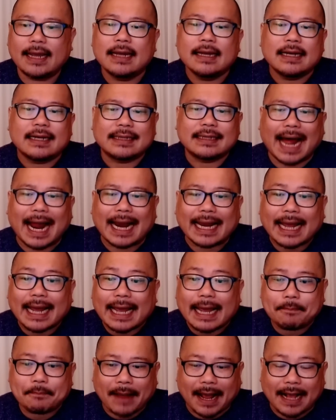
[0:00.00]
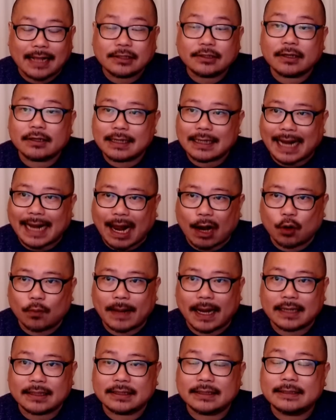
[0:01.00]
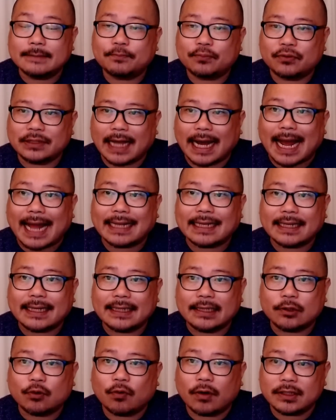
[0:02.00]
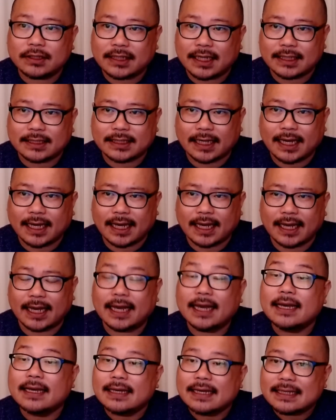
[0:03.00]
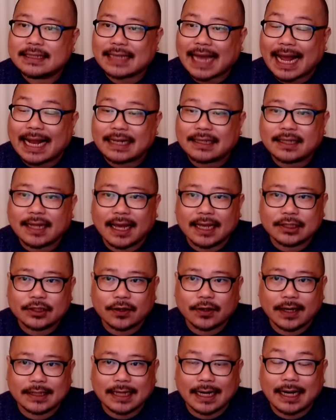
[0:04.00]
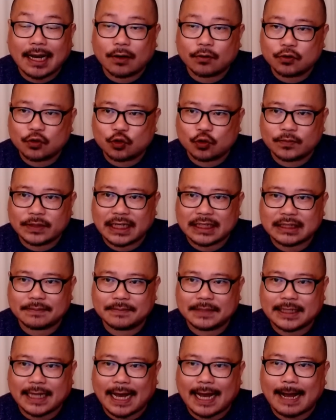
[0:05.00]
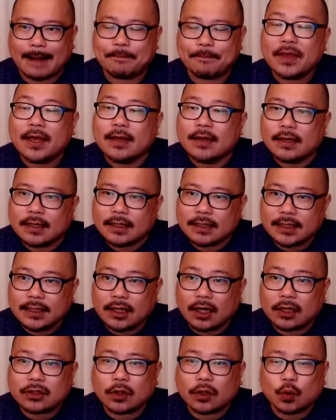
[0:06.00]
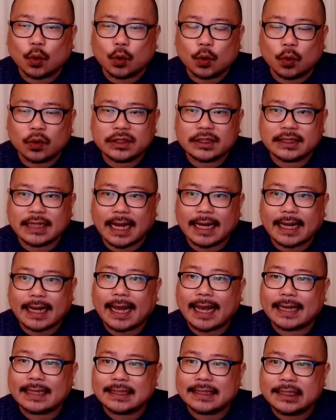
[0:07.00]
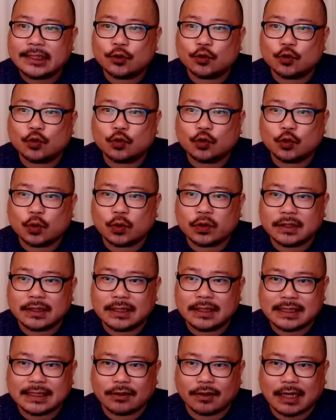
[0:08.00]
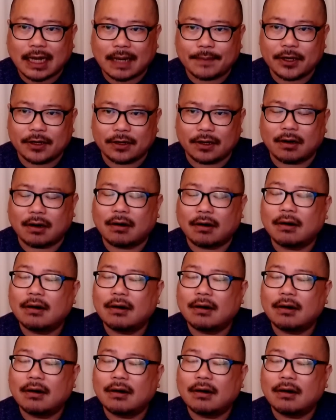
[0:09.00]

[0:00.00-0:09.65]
나라의 발전을 가로막는 부당한 기득권 체제에 잘 대처해달라고 주문했습니다. 이어서 노동시장의 이중구조 등을 지적하며,